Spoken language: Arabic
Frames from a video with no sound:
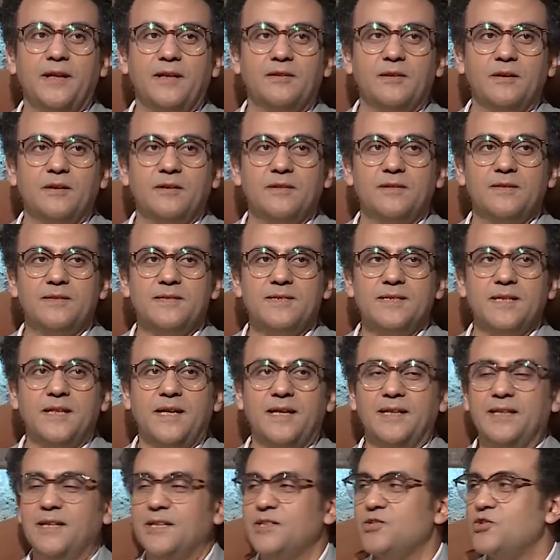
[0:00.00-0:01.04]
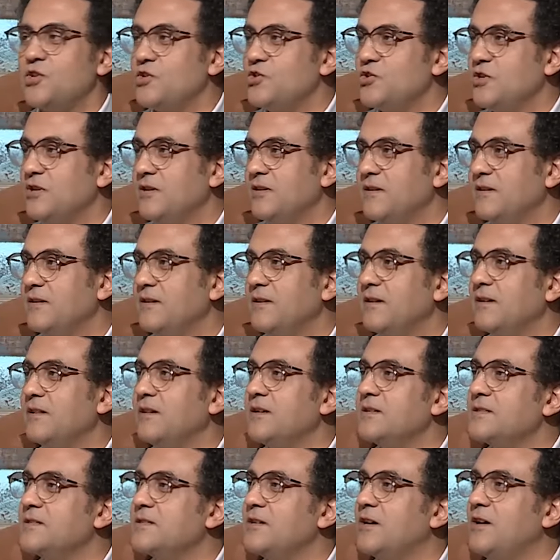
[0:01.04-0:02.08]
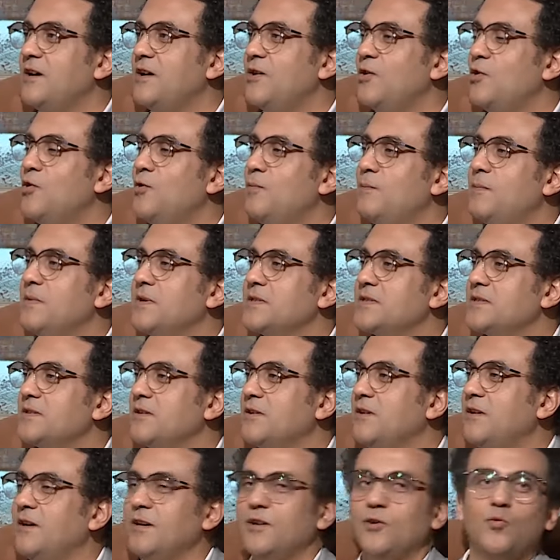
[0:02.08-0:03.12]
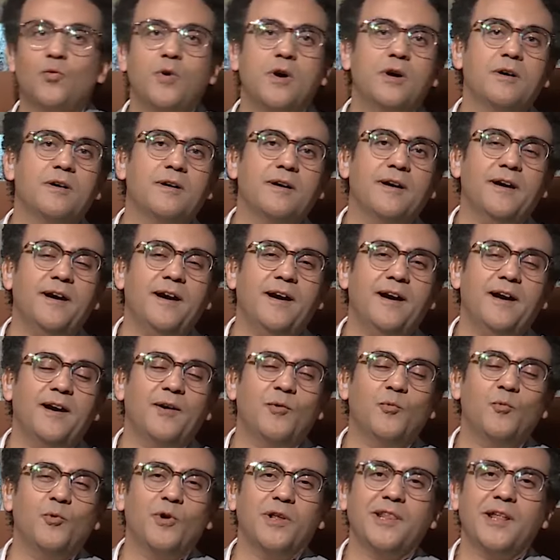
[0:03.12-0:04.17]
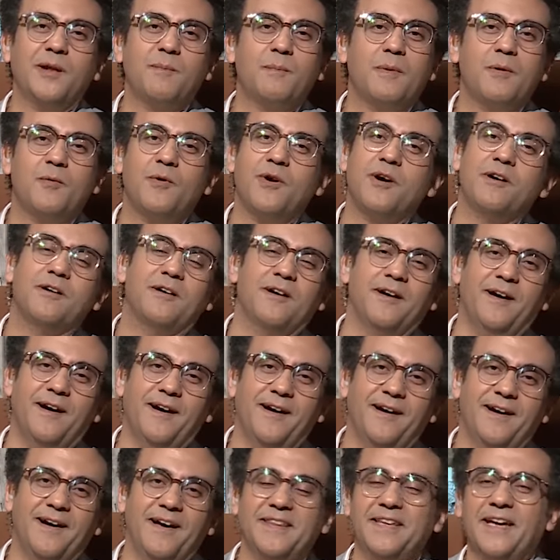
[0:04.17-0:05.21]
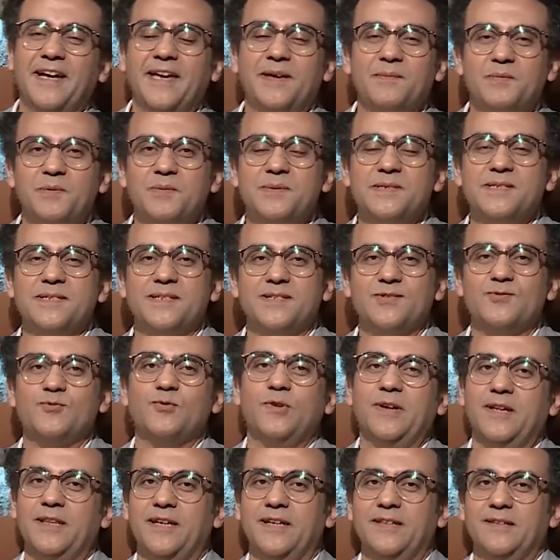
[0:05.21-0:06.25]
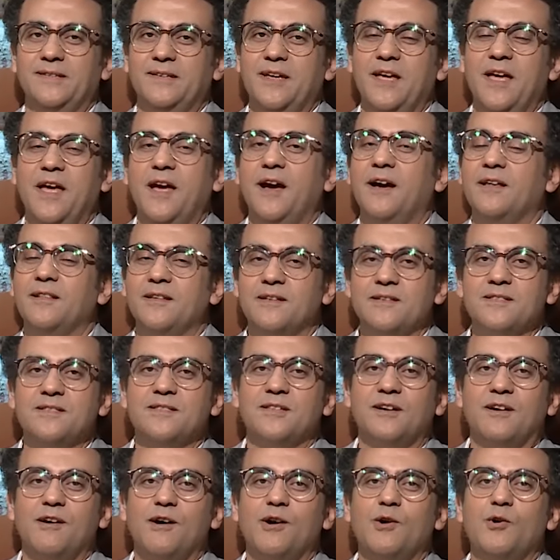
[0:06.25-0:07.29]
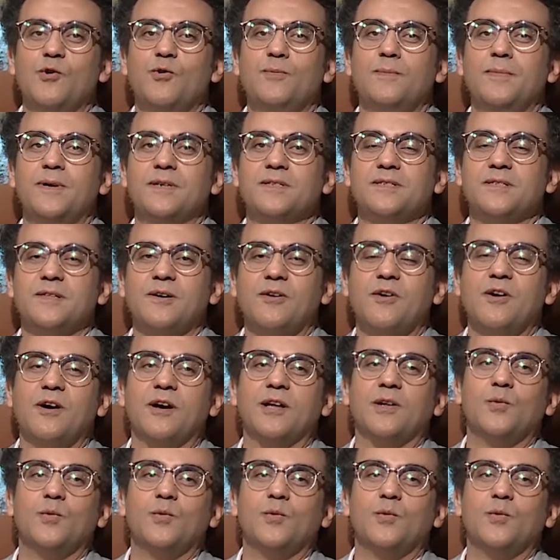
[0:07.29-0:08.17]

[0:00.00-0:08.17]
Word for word: اعتقد نزل على الشاشه الاصدقاء هم اصدقاء الواقع ولا المواقع انا عاجبني بس السؤال يعني الأصدقاء هم أصدقاء